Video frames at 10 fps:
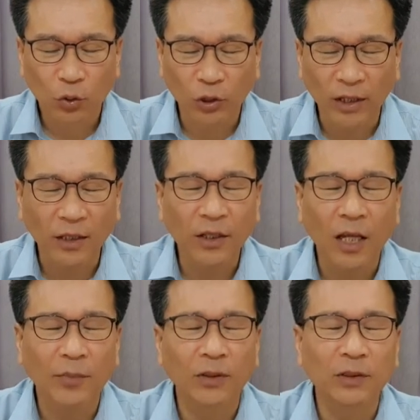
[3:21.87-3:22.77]
유다의
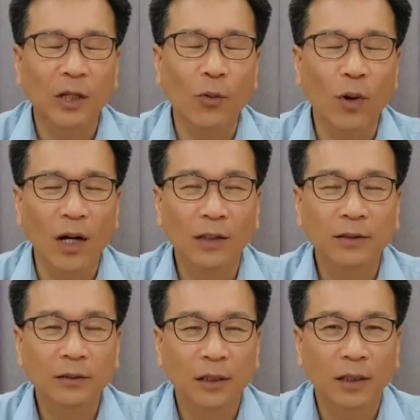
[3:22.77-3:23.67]
네 번째
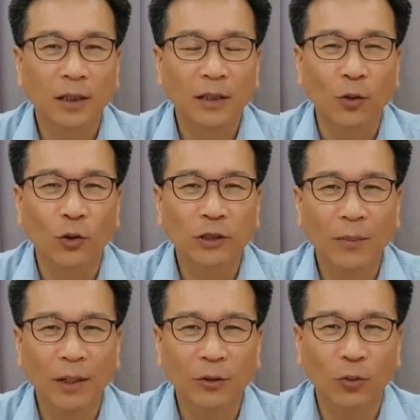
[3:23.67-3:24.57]
왕 어,
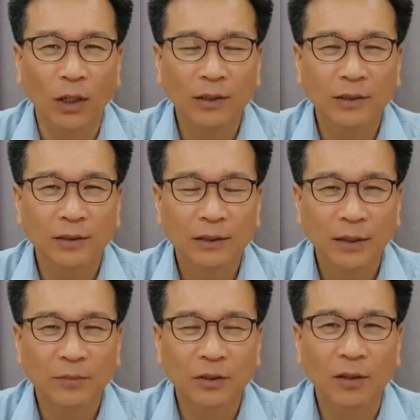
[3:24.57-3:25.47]
여호사밧 왕은
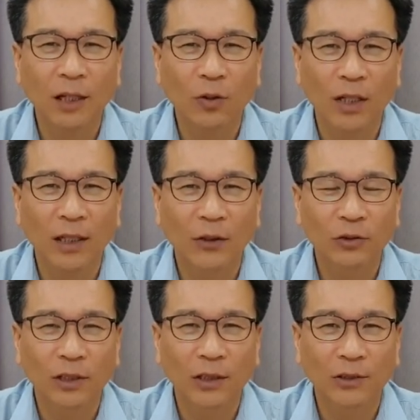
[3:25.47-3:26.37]
참 선한 왕이라
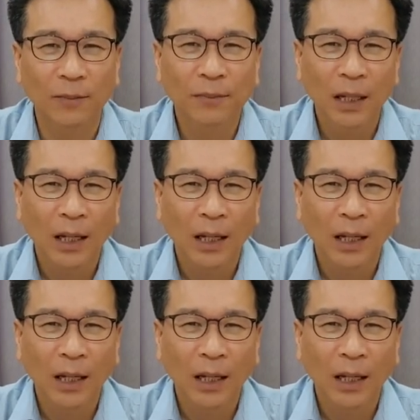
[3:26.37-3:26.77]
할 수 있겠죠.